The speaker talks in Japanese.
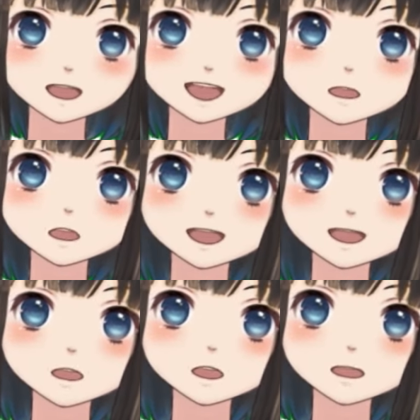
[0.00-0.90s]
他のみ
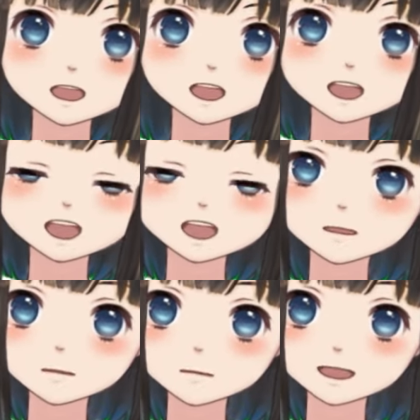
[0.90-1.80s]
んなの反
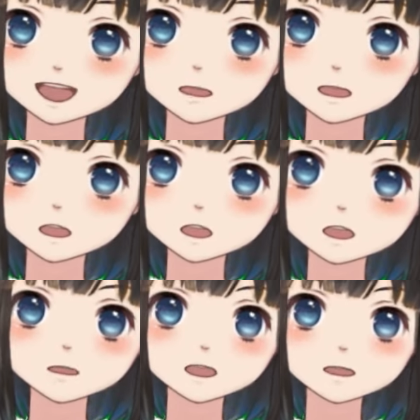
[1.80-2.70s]
応を
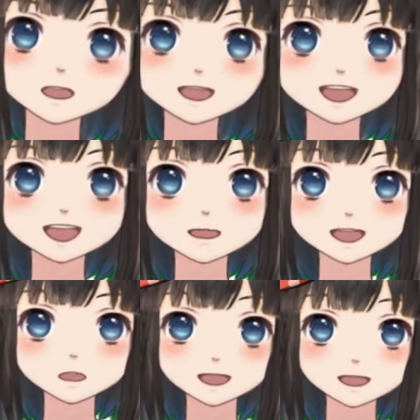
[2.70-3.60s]
ずっと見て
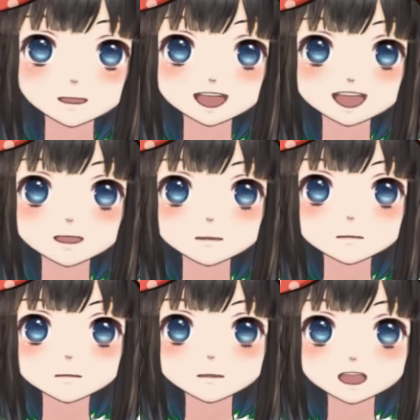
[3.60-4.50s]
て、あれ、あ
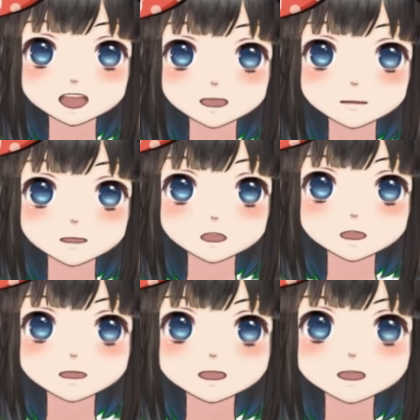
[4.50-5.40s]
の人すごい楽
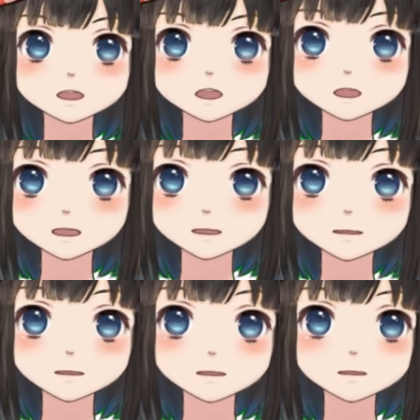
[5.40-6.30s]
しんでると
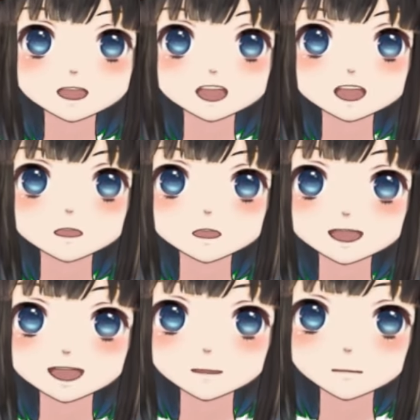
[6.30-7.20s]
か、
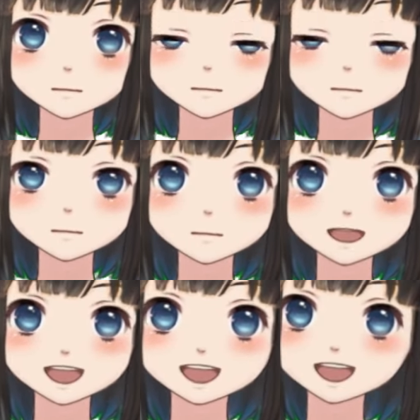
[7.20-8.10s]
めちゃくちゃ
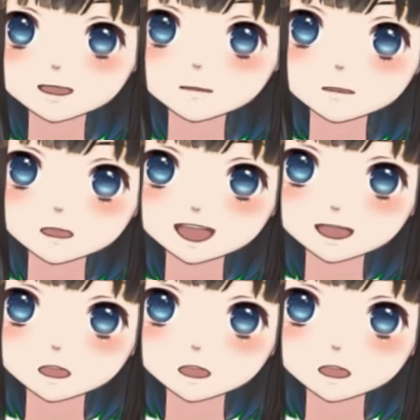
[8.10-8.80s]
なんかいい